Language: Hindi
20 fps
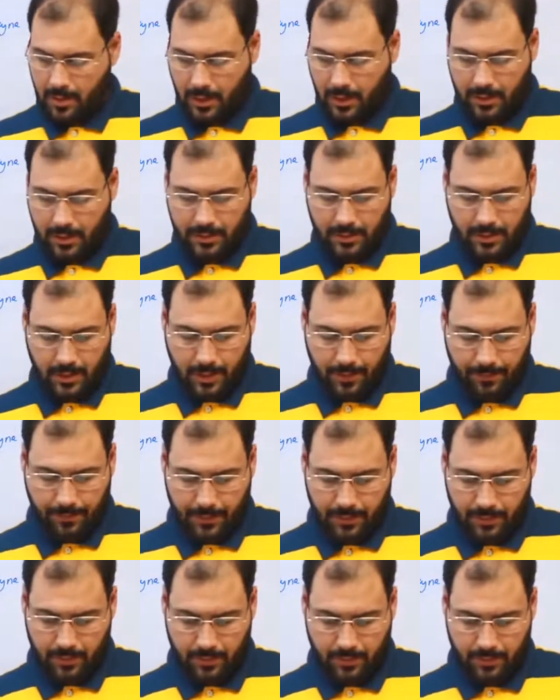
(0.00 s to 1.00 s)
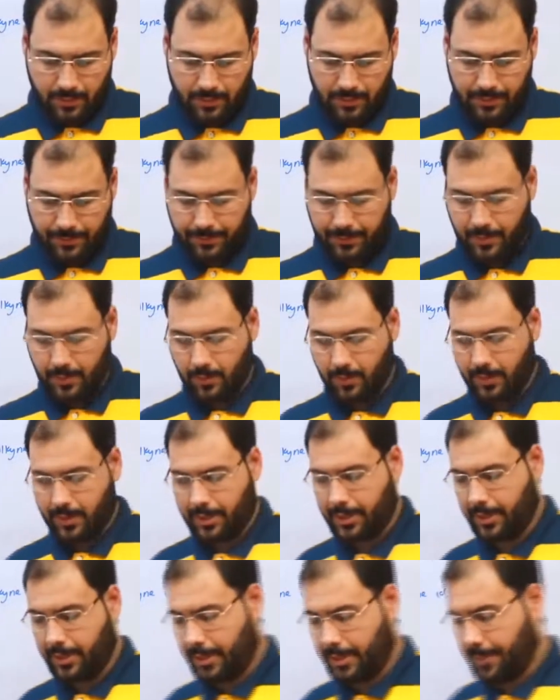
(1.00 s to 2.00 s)
आज का आपका जो चैप्टर होगा
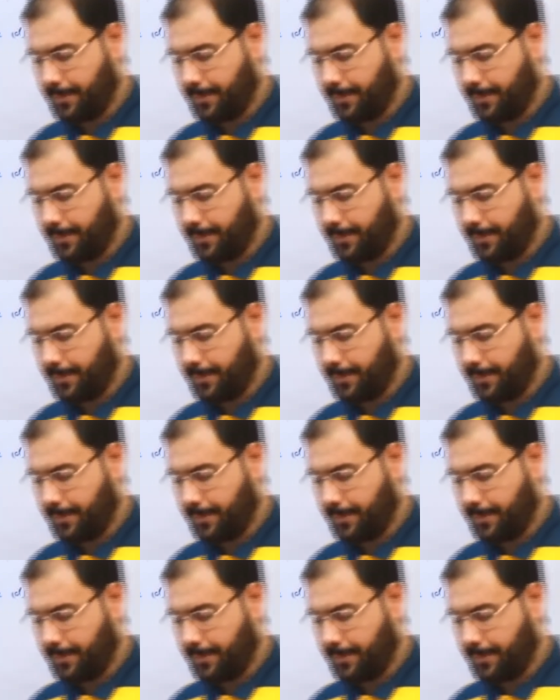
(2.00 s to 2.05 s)
ठीक है